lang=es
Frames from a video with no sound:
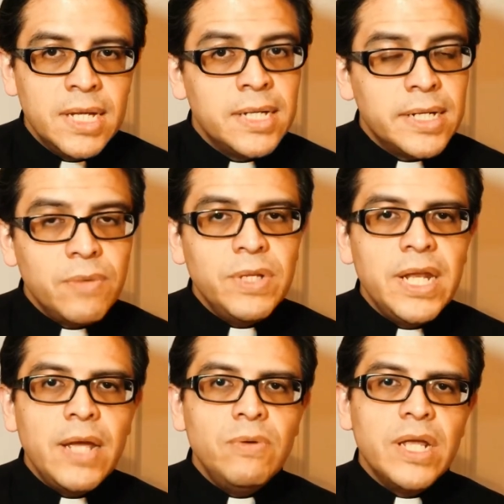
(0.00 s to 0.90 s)

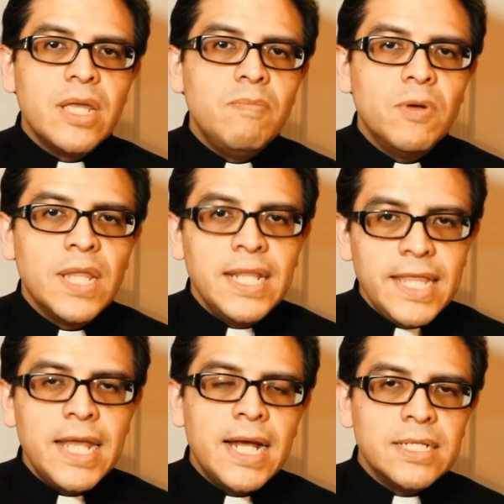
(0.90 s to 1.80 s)
Reuniré un equipo de
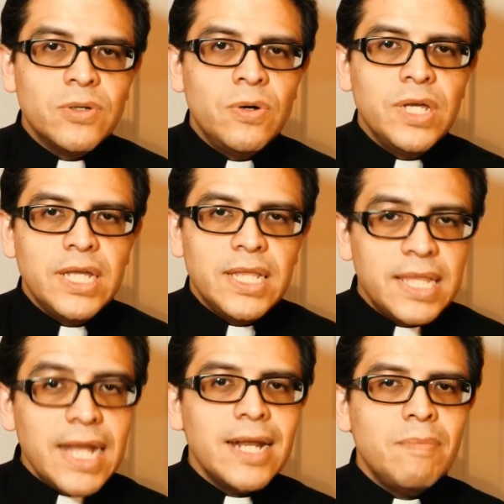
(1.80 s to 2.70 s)
liderazgo
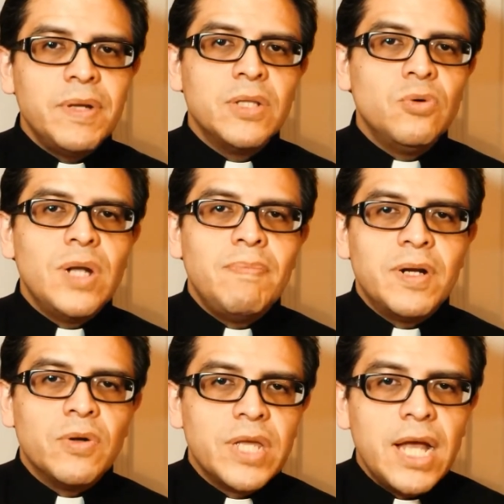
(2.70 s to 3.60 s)
de reapertura
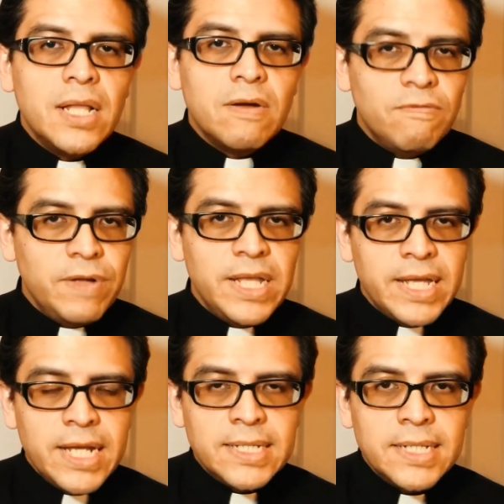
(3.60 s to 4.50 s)
parroquial con
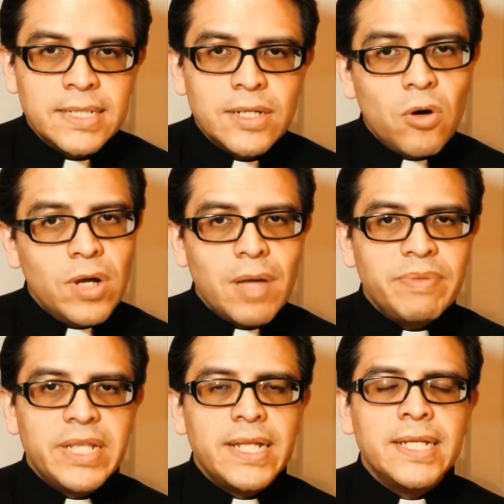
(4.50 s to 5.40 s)
feligreses
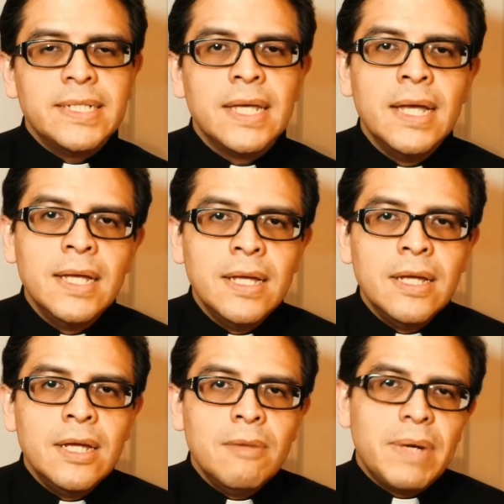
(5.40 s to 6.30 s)
co-capitanes
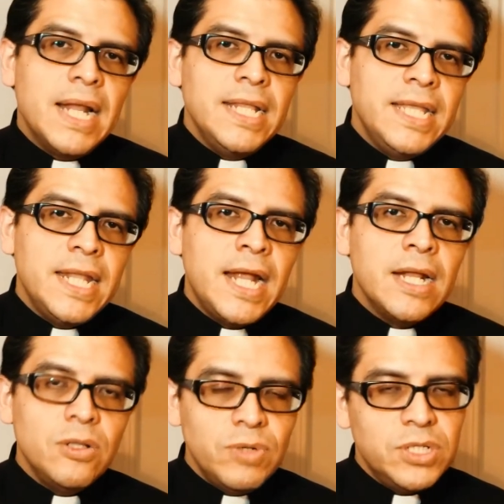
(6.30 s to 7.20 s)
para
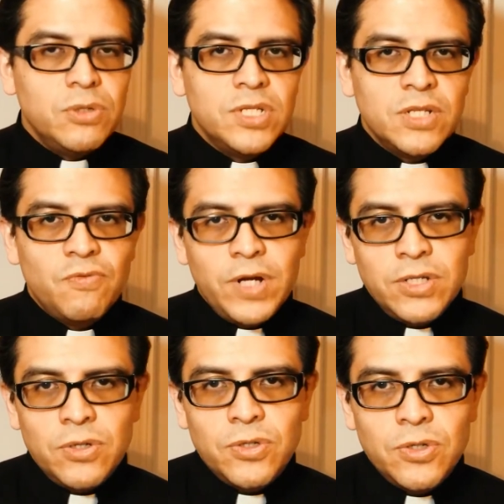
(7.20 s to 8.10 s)
liderar nuestros
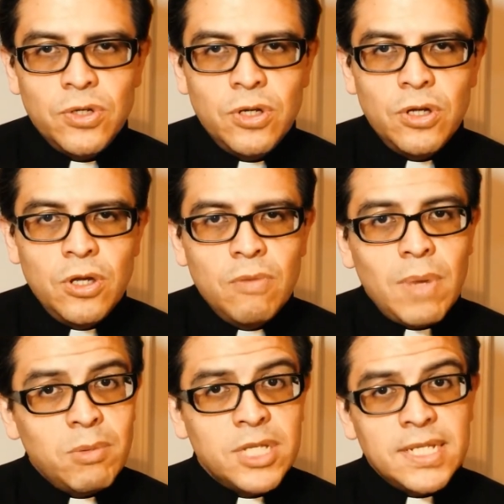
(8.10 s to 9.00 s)
esfuerzos.
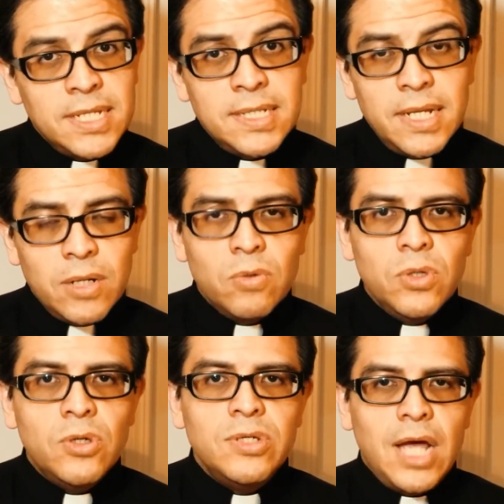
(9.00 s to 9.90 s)
Vamos a asistir
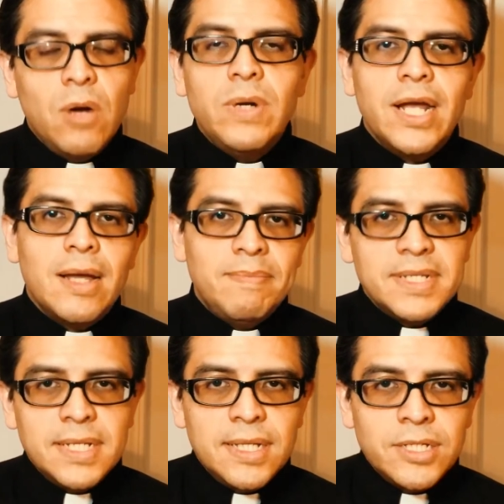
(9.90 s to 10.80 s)
juntos a una
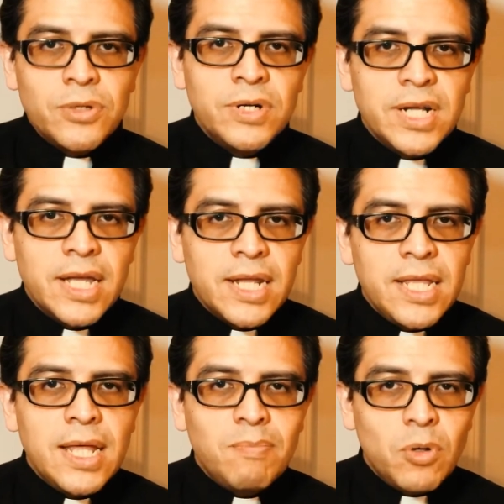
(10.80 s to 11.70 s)
capacitación
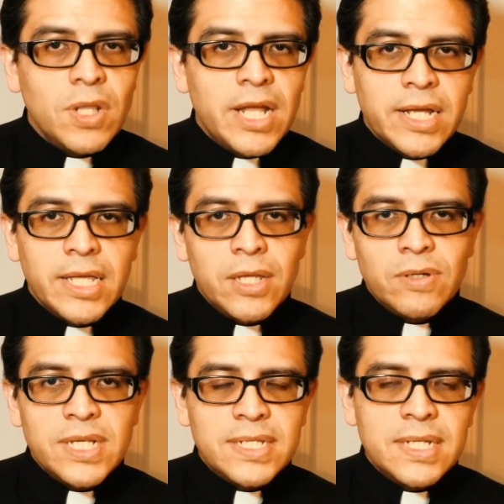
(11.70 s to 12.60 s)
requerida por la
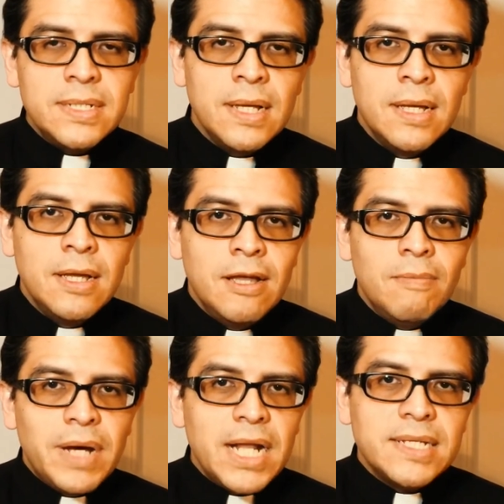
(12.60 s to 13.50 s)
arquidiócesis
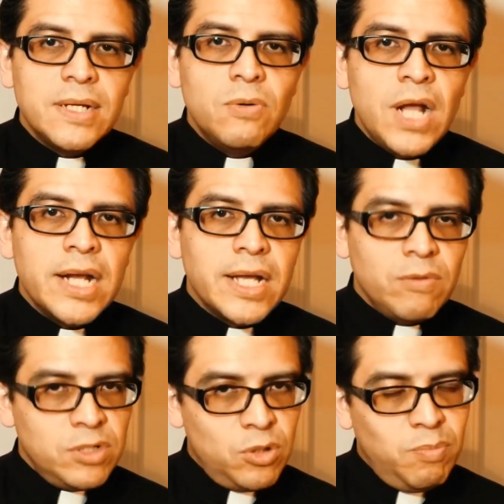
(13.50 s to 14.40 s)
para asegurar que
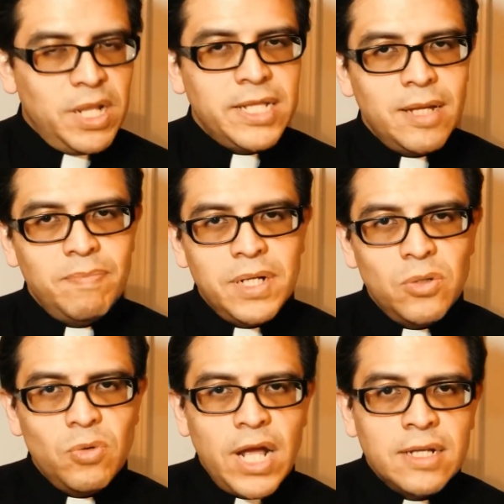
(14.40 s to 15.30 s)
nuestro plan de
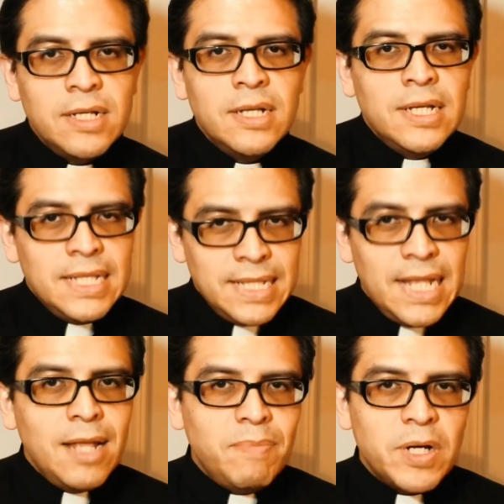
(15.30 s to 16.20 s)
apertura de
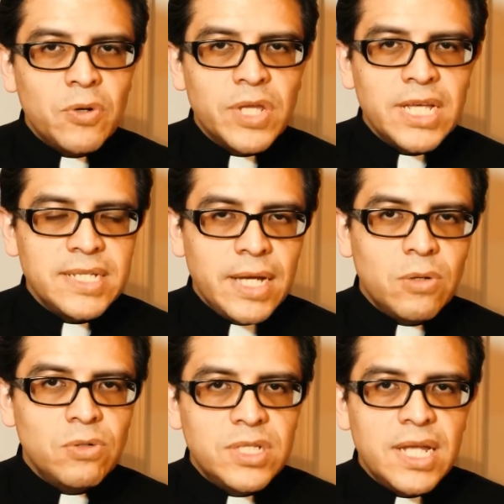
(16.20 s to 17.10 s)
la parroquia se
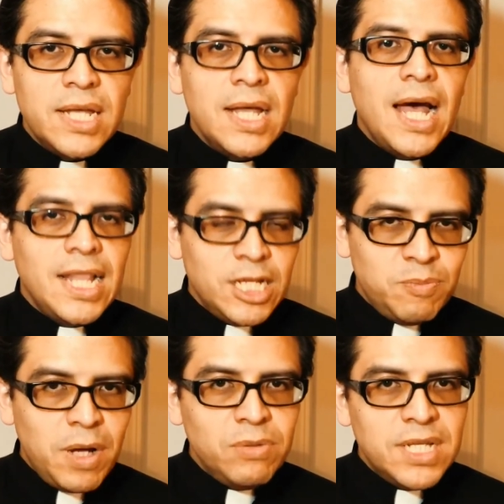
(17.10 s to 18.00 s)
ajuste a las
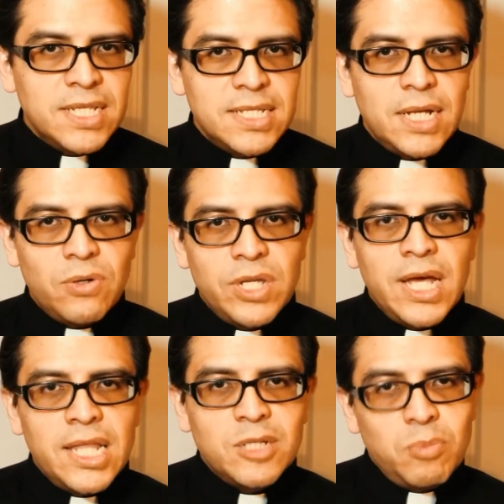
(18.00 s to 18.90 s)
pautas
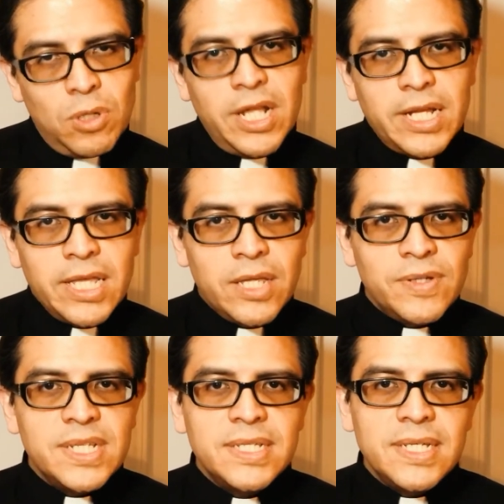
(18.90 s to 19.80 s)
desarrolladas por la
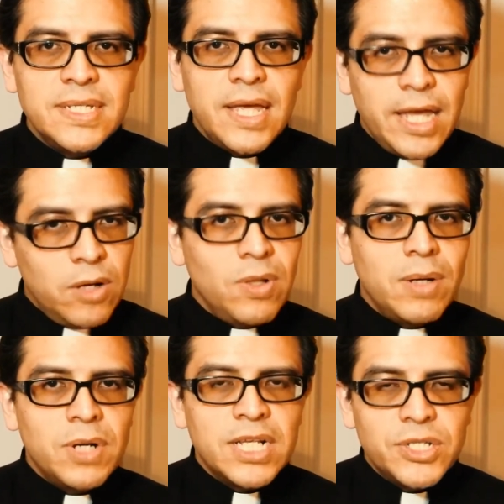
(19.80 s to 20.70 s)
arquidiócesis en
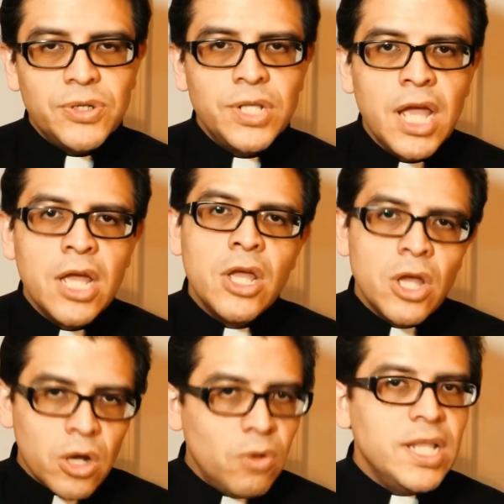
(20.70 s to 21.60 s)
colaboración
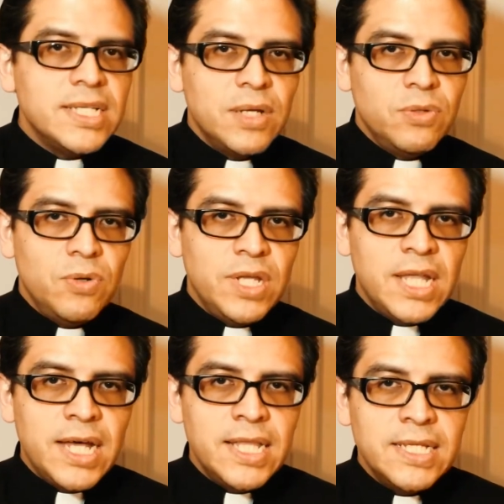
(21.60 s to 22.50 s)
con las
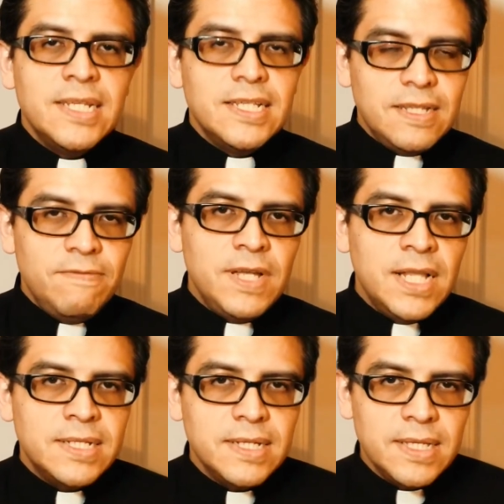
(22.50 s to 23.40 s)
autoridades
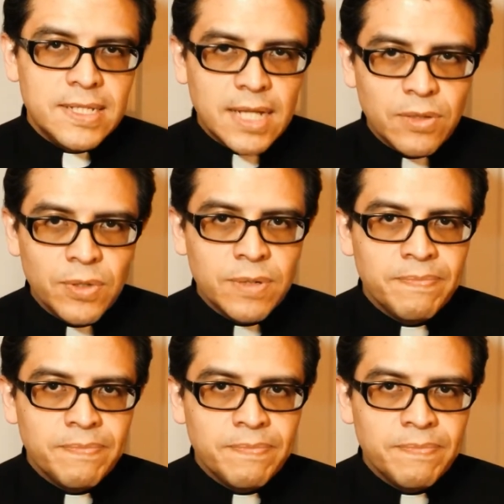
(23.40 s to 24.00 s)
civiles y de salud.